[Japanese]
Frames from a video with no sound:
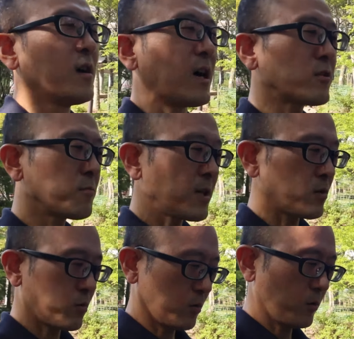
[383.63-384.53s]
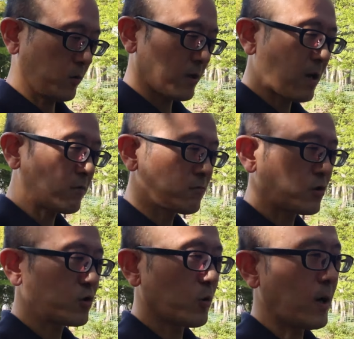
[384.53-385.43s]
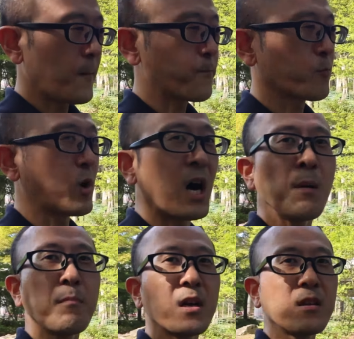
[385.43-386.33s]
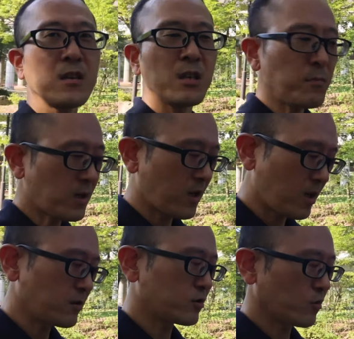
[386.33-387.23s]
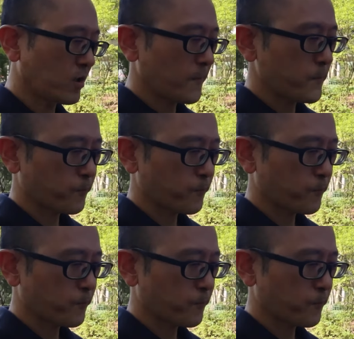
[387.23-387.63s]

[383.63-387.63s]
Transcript: アルバイトをやるっていうのはあんまり意味がないんですよね。